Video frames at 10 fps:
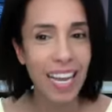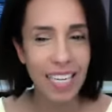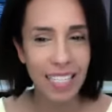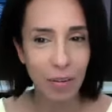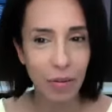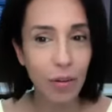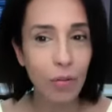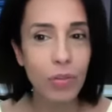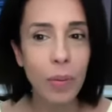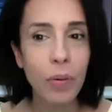Chaque fois que
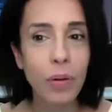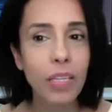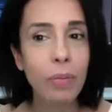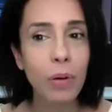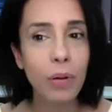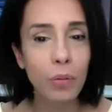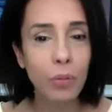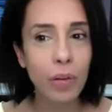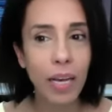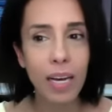vous apprenez une bonne
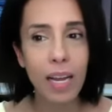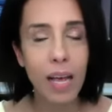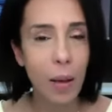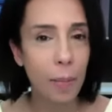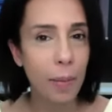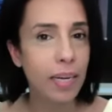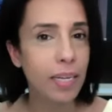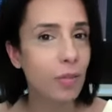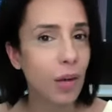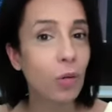nouvelle,
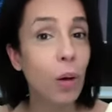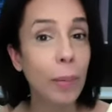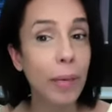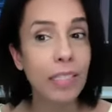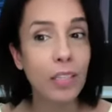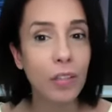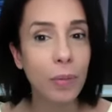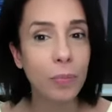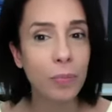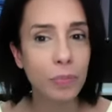parlez-en à trois personnes.
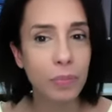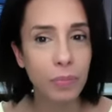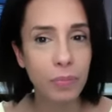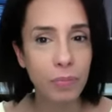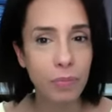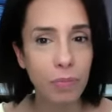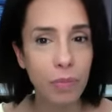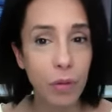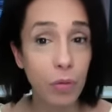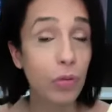
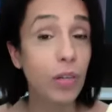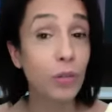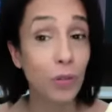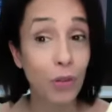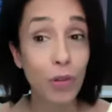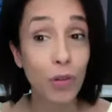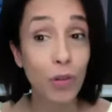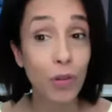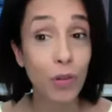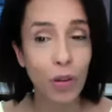Une fois de temps
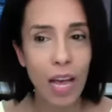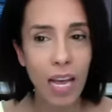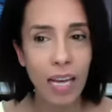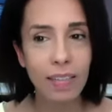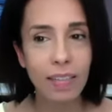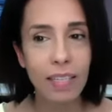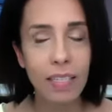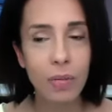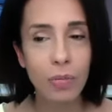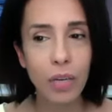en temps,
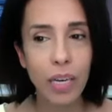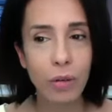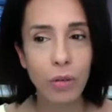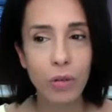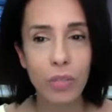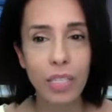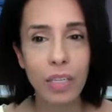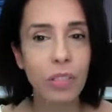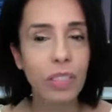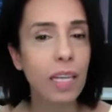intéressez-vous à quelque chose
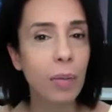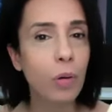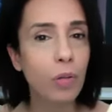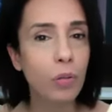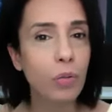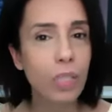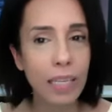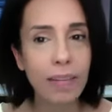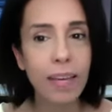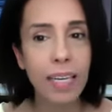qui ordinairement ne
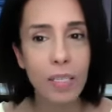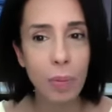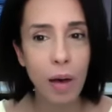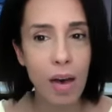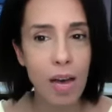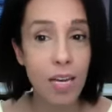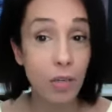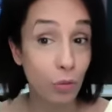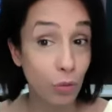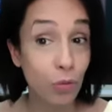vous intéresse pas
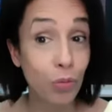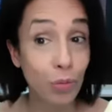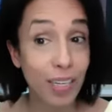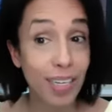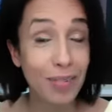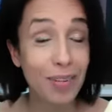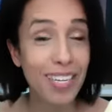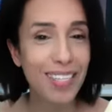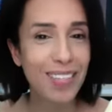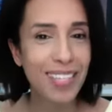du tout et
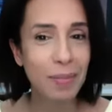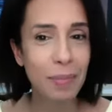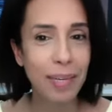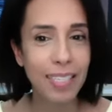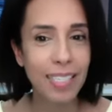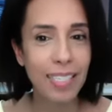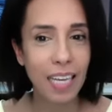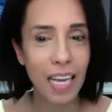voyez ce qui se passe.